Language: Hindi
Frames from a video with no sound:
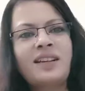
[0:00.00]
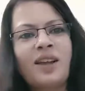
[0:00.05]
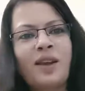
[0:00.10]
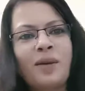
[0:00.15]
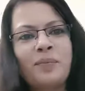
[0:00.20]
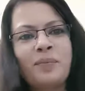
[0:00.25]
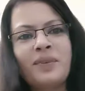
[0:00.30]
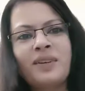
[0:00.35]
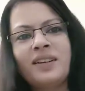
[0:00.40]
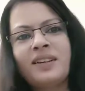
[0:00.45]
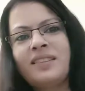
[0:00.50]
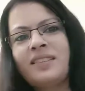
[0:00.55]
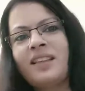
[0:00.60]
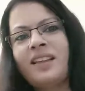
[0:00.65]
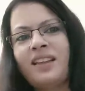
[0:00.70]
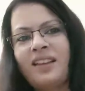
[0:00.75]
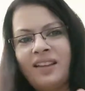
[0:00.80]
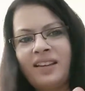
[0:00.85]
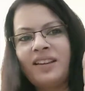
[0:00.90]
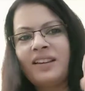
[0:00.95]
अब करते
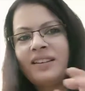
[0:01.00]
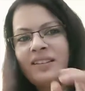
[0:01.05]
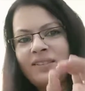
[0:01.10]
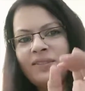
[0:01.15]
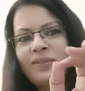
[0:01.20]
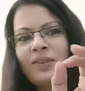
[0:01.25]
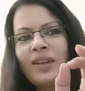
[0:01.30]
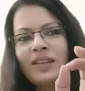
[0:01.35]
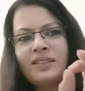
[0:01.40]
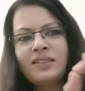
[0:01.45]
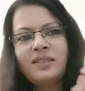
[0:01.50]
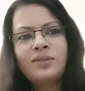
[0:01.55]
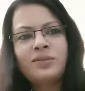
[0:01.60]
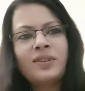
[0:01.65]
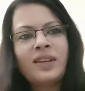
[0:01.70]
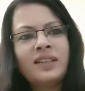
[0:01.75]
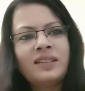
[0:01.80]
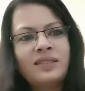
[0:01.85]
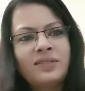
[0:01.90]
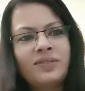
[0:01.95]
हैं वेट वेट